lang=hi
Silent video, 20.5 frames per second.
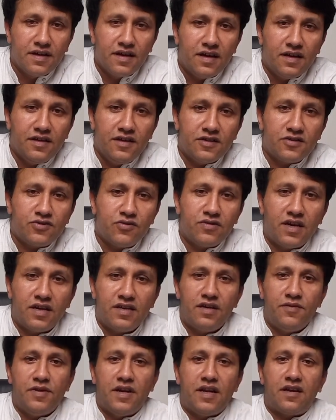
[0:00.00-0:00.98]
यशोदा
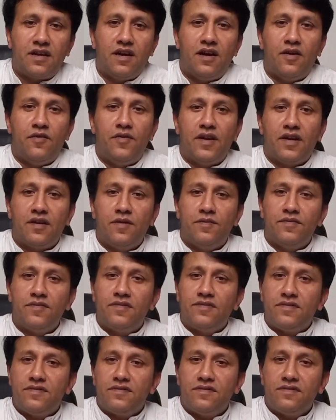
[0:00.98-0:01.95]
जी वेलकम वेलकम
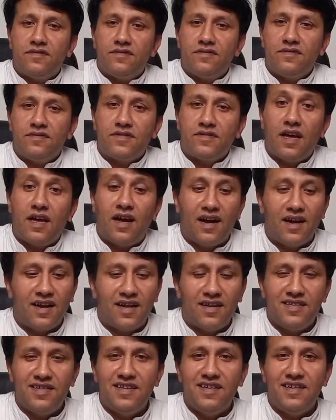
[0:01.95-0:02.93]

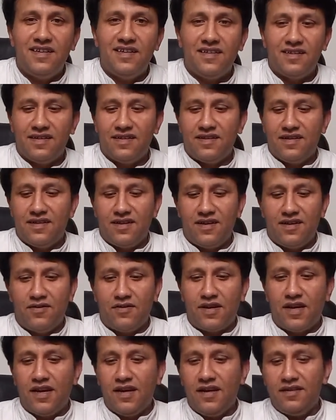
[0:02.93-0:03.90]
सहारा जी
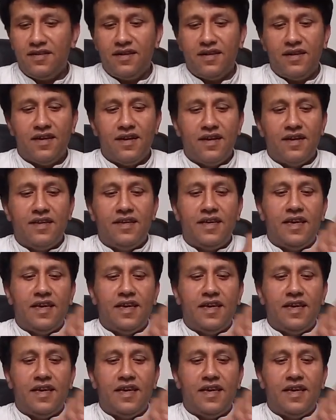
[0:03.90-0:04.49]
ओके ये